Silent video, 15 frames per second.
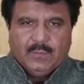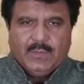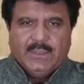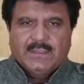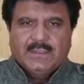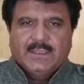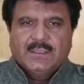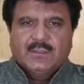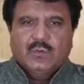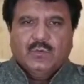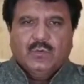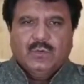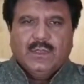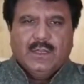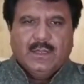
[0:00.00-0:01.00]
कम्पटिशन
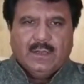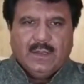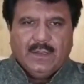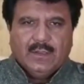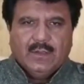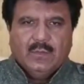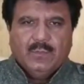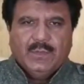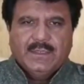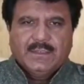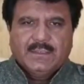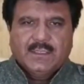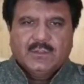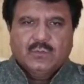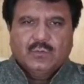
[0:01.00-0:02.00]
हो या ड्राइंग
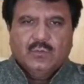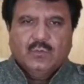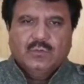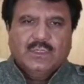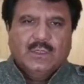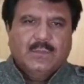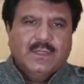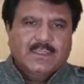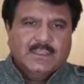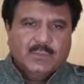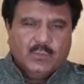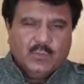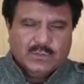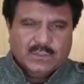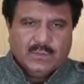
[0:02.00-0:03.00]
कम्पटिशन हो उसके बाद
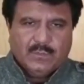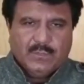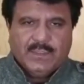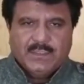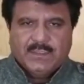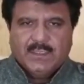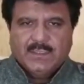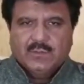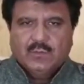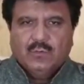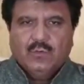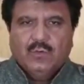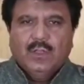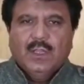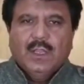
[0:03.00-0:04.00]
स्पोर्ट्स कम्पटिशन
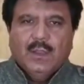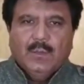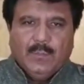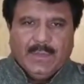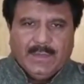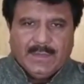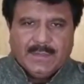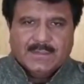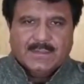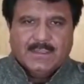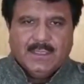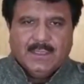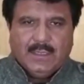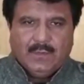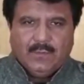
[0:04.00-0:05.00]
हो पेरेंट्स
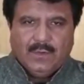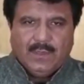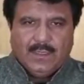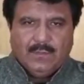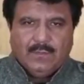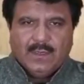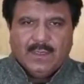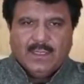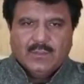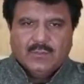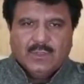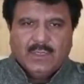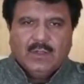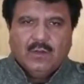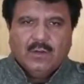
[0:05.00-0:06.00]
डे एनुअल डे वगैरह
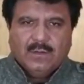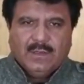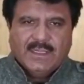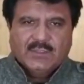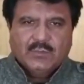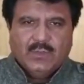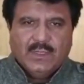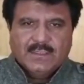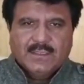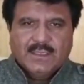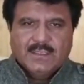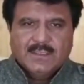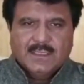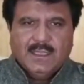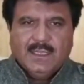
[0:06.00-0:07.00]
जो है ऑर्गेनाइज होना
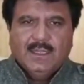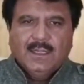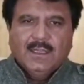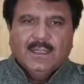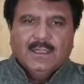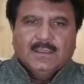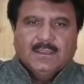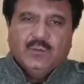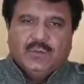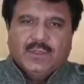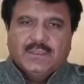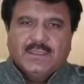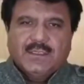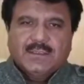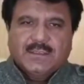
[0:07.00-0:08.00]
चाहिए इस साल
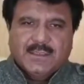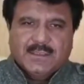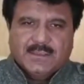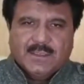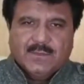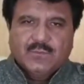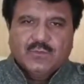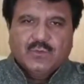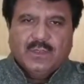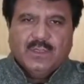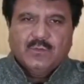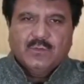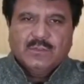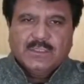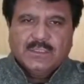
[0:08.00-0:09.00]
एजुकेशन सिस्टम जो है
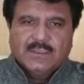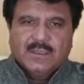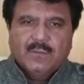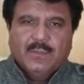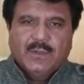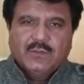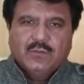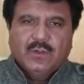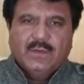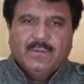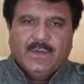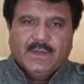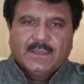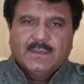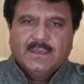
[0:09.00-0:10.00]
उस सिस्टम पे जो है
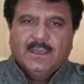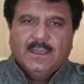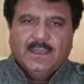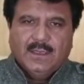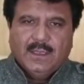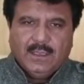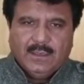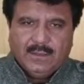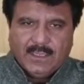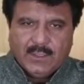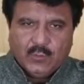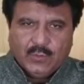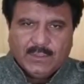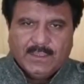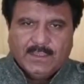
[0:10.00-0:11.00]
इफ़ेक्ट नहीं
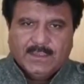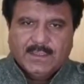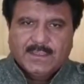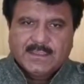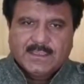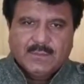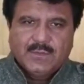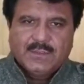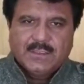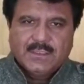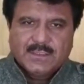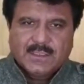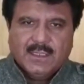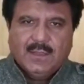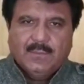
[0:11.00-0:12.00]
होने देंगे किसी भी
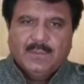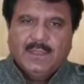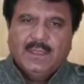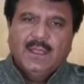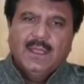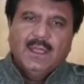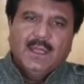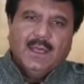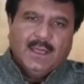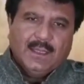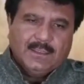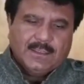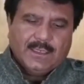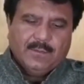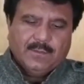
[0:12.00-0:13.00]
चीज़ का हमने हर
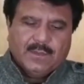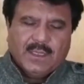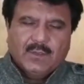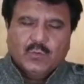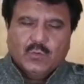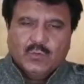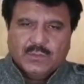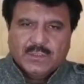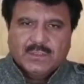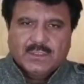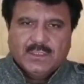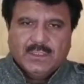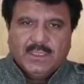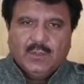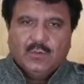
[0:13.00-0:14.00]
तरह इम्कान कोशिश
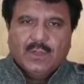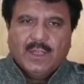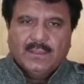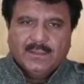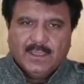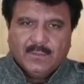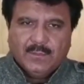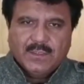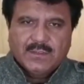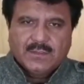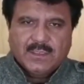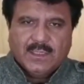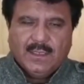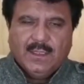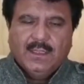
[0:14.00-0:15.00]
की है और आइंदा भी
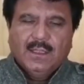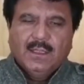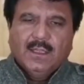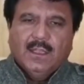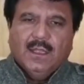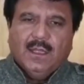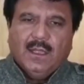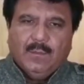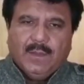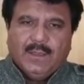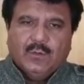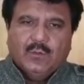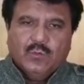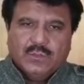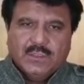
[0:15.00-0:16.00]
इन हमारी
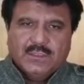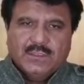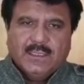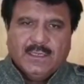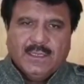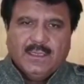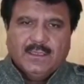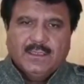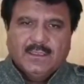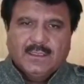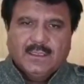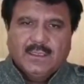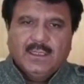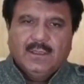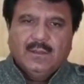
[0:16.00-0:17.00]
कोशिश ये रहेगी
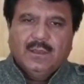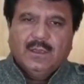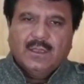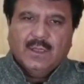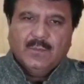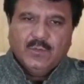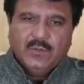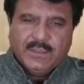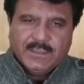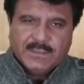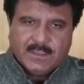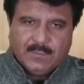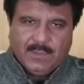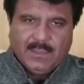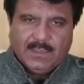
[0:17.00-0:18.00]
कि कम्युनिटी
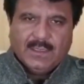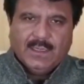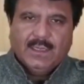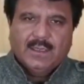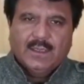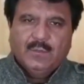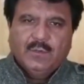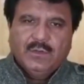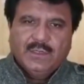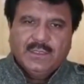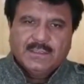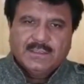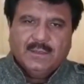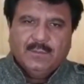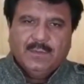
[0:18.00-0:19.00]
से मिलके कम्युनिटी
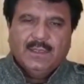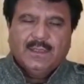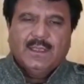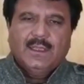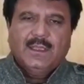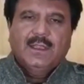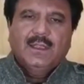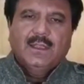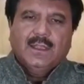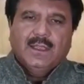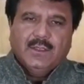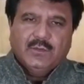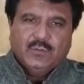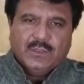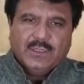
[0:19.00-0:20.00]
से मिलके
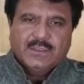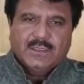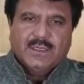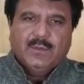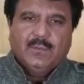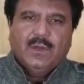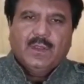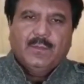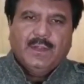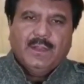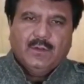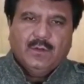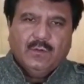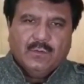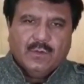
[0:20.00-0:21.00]
एजुकेशन डिपार्टमेंट
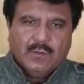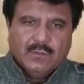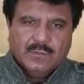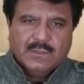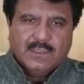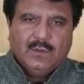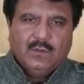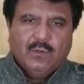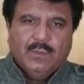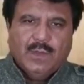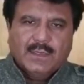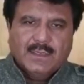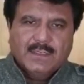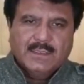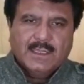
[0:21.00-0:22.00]
हो कौन काउंसिल हो
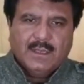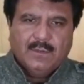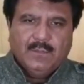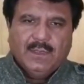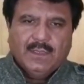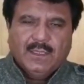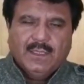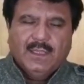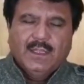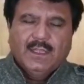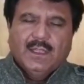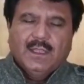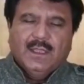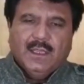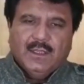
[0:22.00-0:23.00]
बाकी सारे मिलके
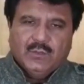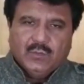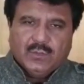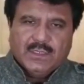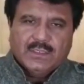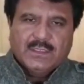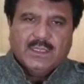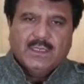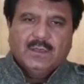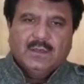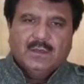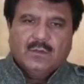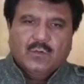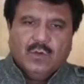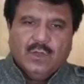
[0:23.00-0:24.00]
एजुकेशन
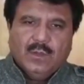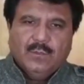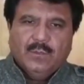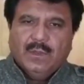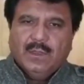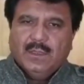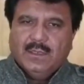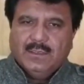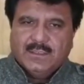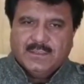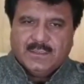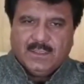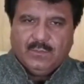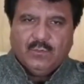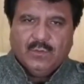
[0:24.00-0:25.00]
को हम
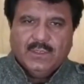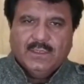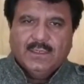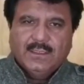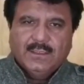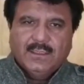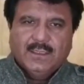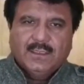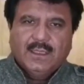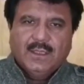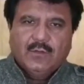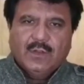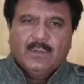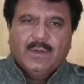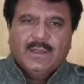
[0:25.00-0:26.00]
डिस्टर्ब होने नहीं देंगे
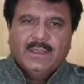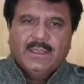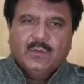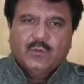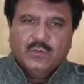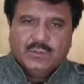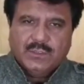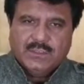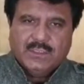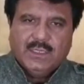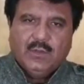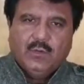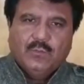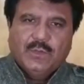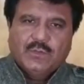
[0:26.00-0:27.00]
और हमारी ये कोशिश
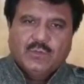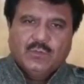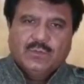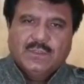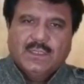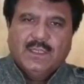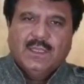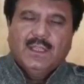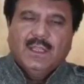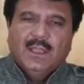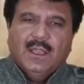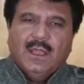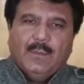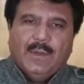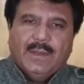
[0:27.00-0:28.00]
है और बच्चों से
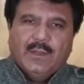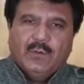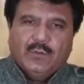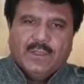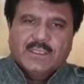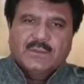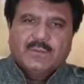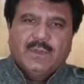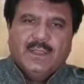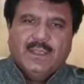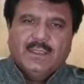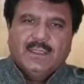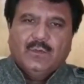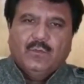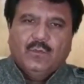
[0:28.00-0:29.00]
हमारे रिक्वेस्ट भी
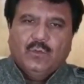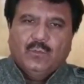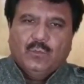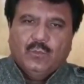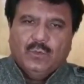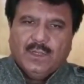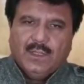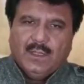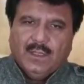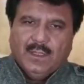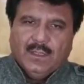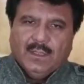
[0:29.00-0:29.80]
हैं कि वो लोग पूरा